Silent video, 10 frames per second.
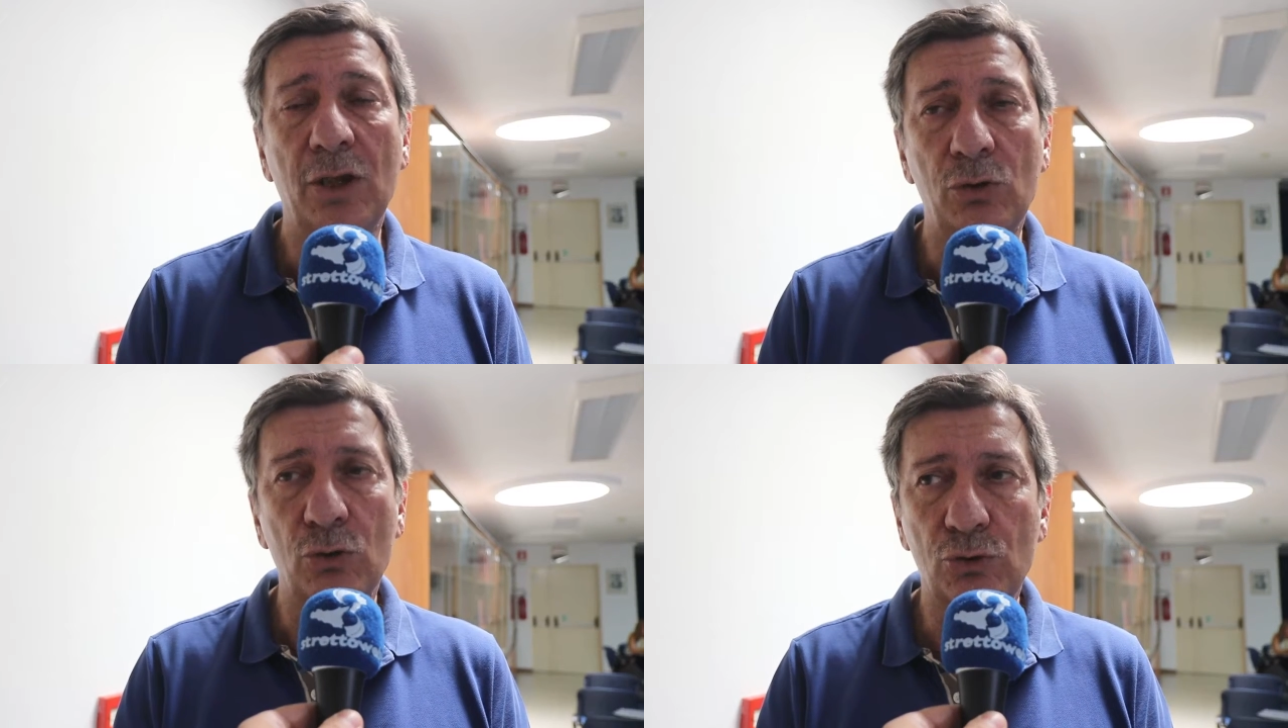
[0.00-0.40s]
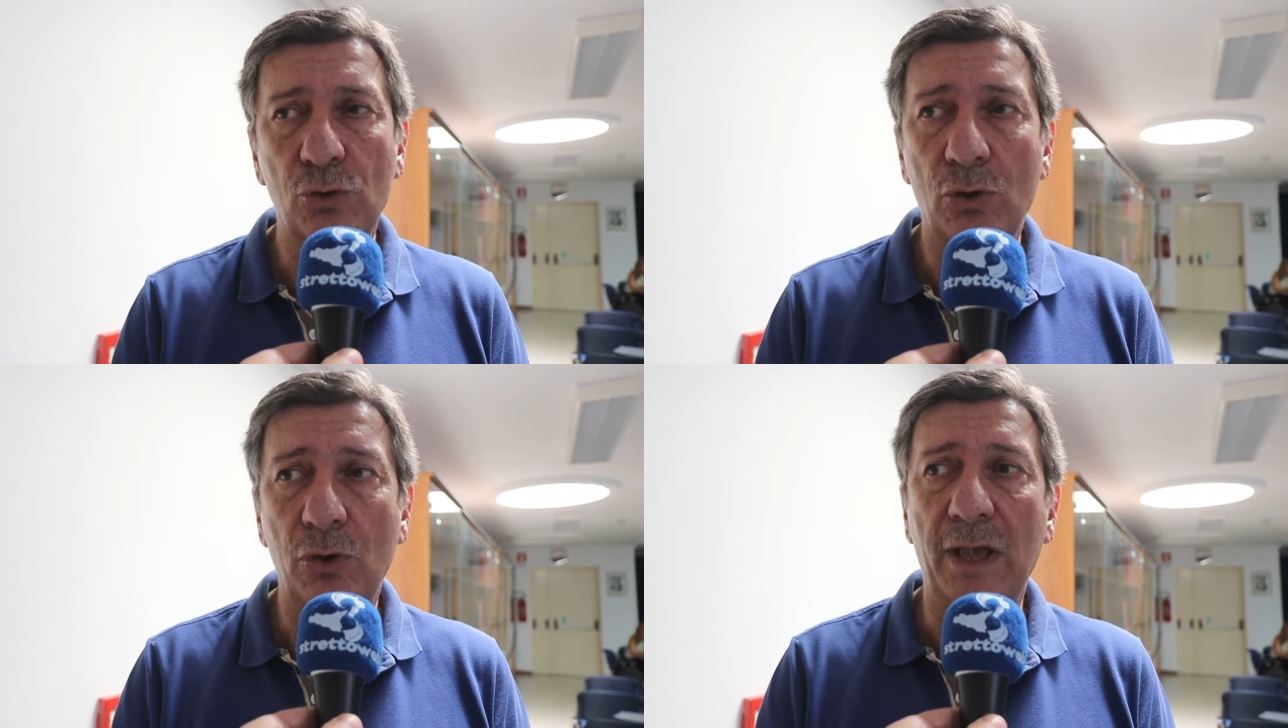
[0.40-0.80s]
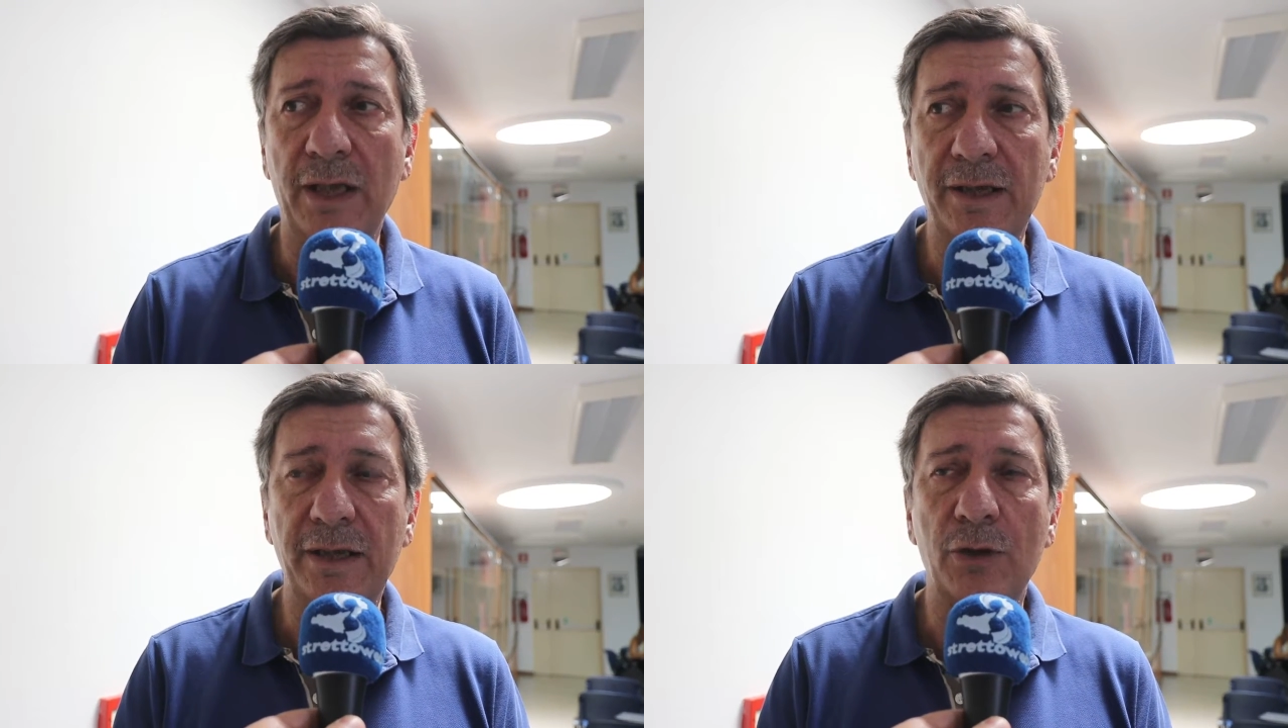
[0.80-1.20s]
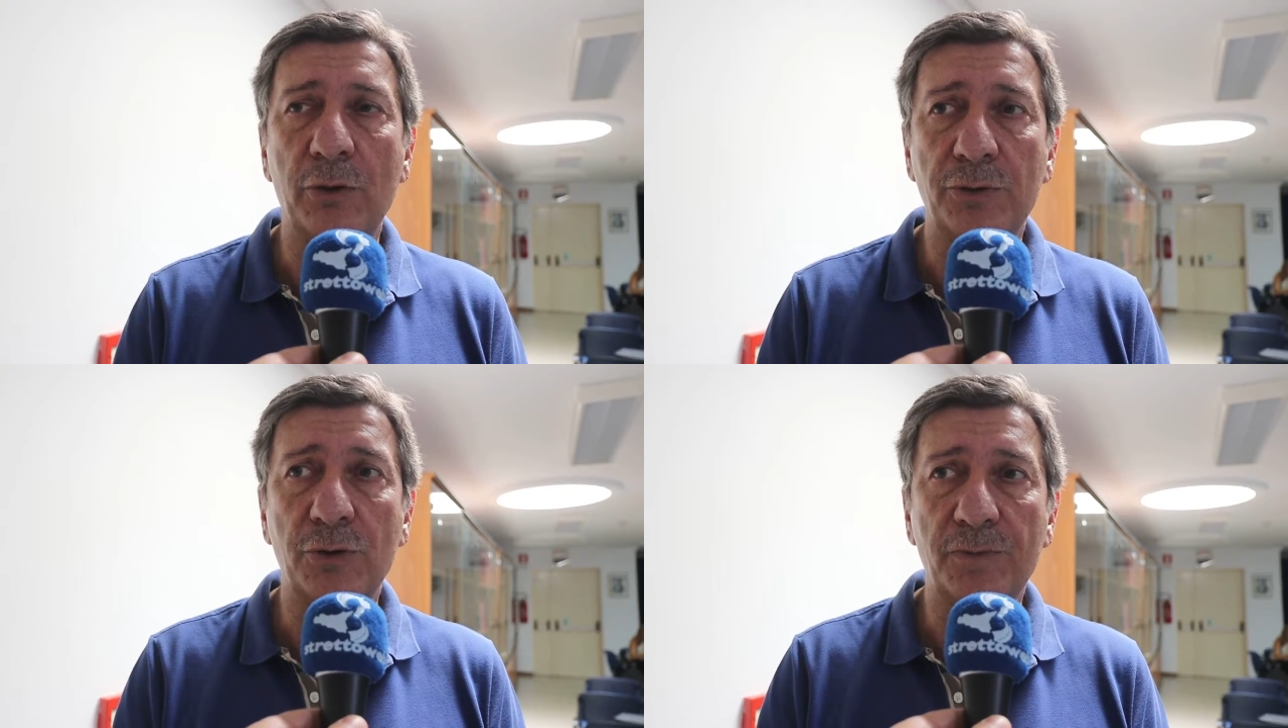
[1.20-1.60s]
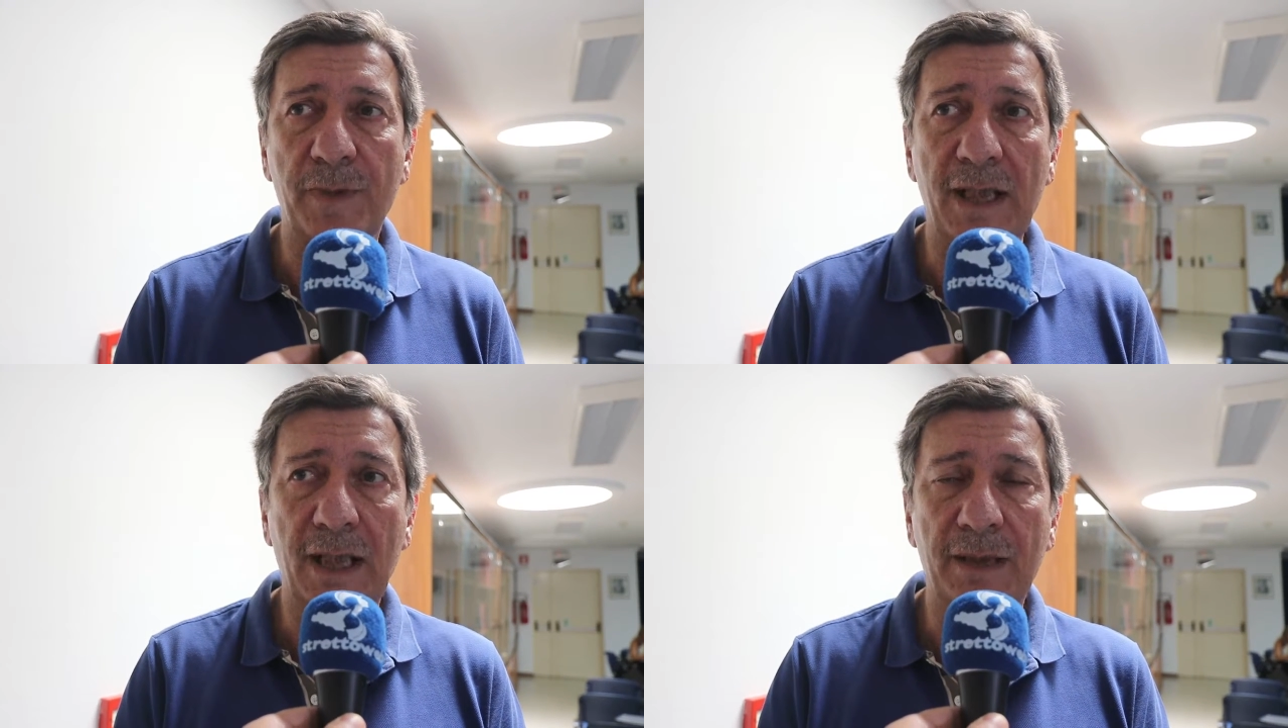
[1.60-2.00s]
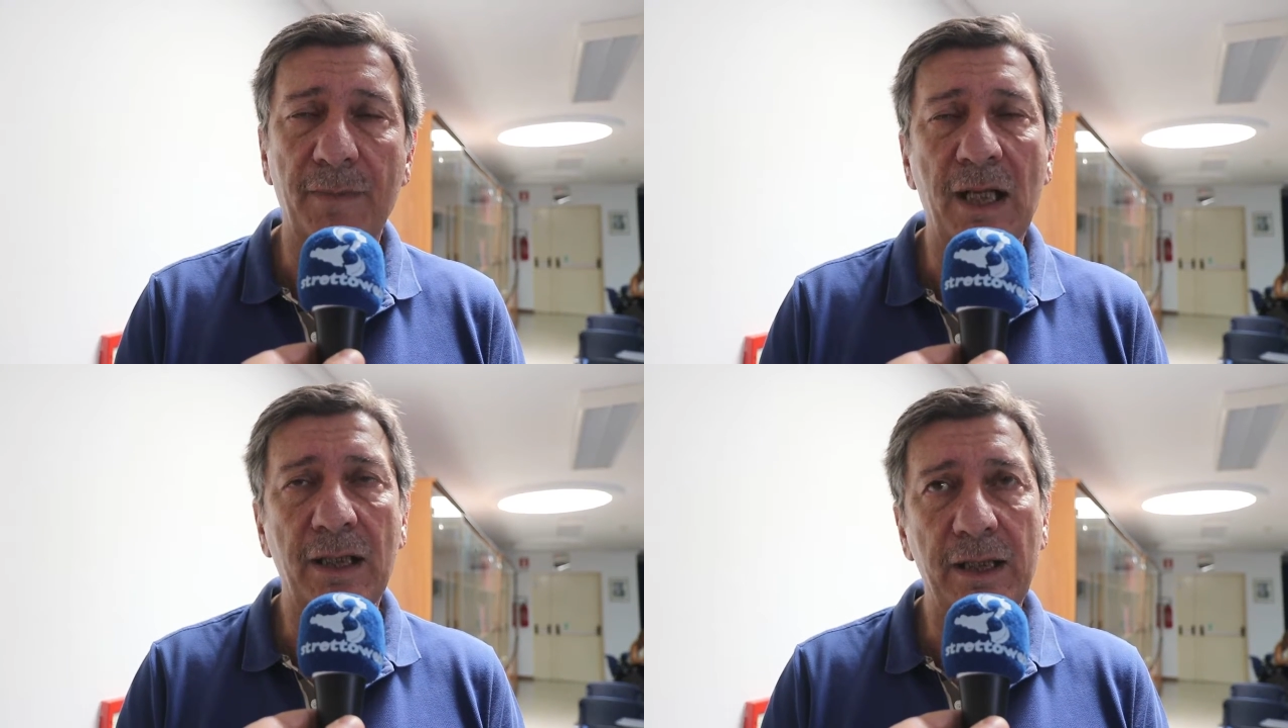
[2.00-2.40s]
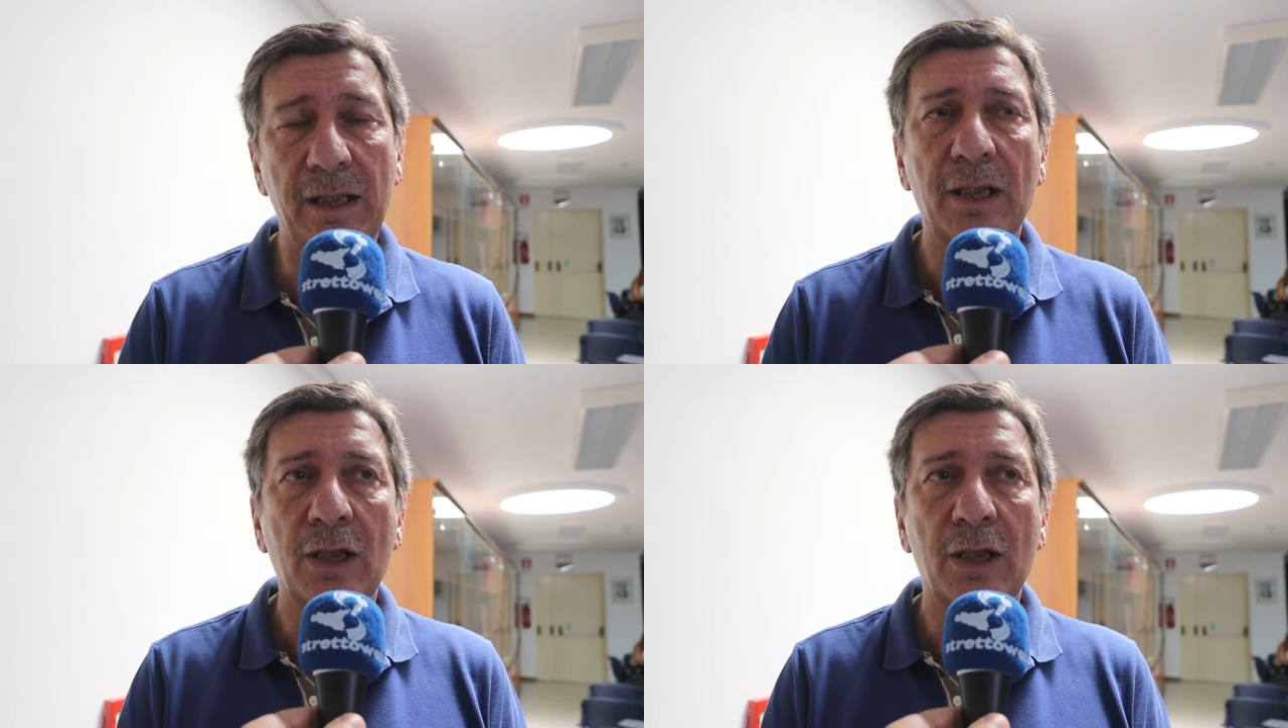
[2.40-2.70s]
non solo all'interno di questo ospedale ma anche